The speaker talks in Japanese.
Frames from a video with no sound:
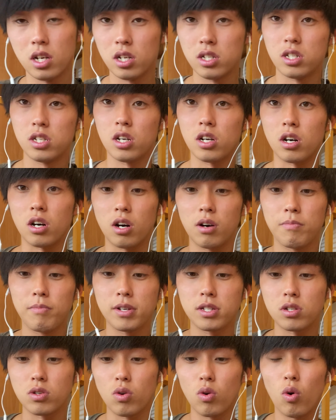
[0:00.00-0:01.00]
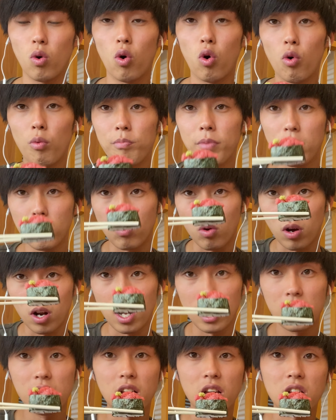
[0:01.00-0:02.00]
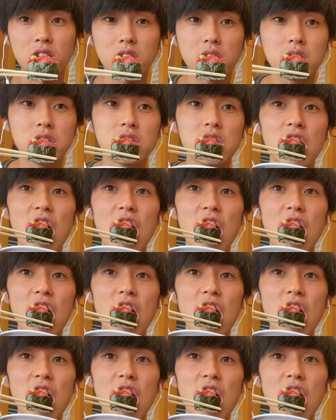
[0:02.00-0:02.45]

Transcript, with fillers: じゃあまず本マグロからいただきます